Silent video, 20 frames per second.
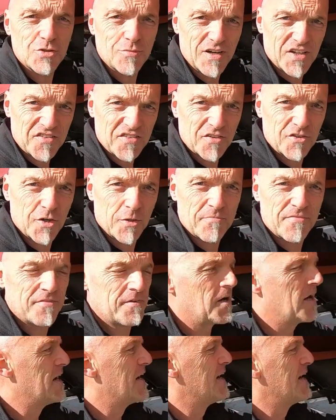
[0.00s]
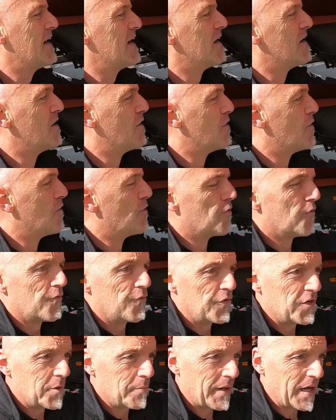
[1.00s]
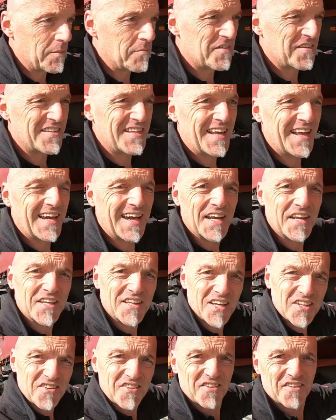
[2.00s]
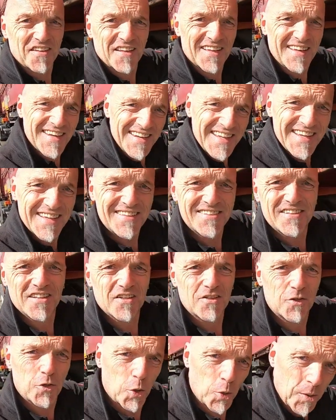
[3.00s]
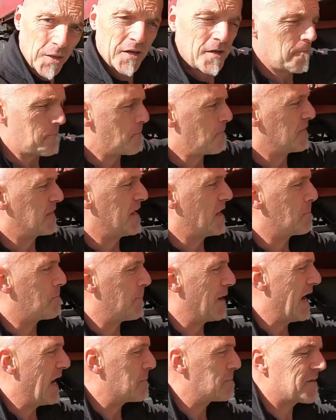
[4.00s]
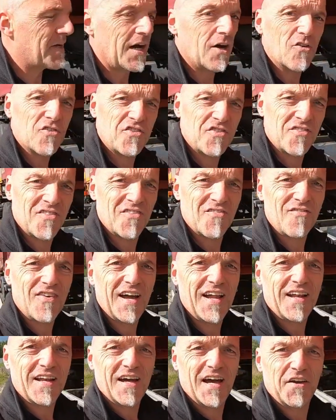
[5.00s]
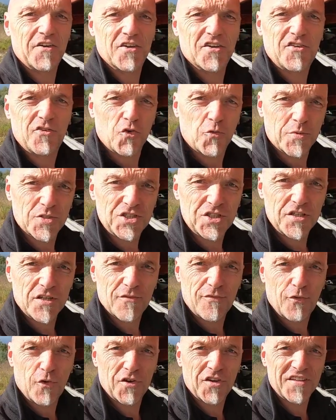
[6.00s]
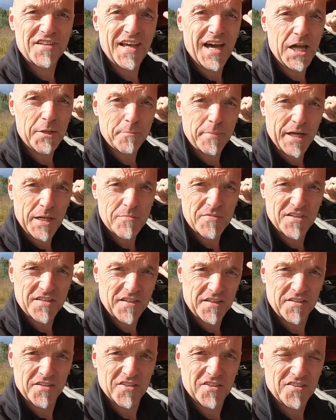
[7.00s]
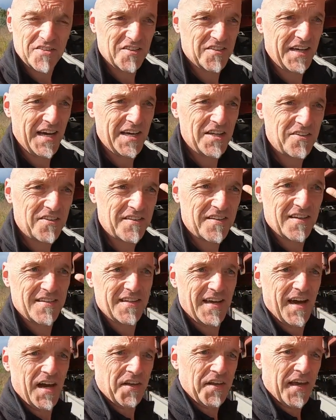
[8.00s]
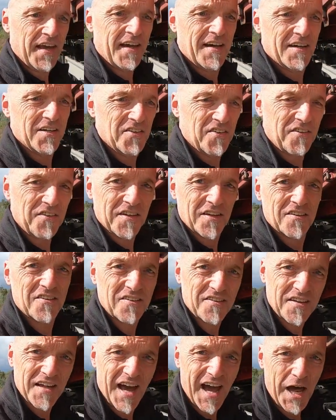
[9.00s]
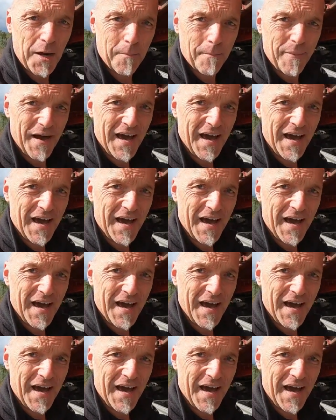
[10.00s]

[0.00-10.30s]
schwarzen Knopf, für die Bremse, den kann ich jetzt nicht drücken, der bleibt draußen, weil an der Zugmaschine vorne die Handbremse drin ist. Das heißt, der Anhänger ist jetzt an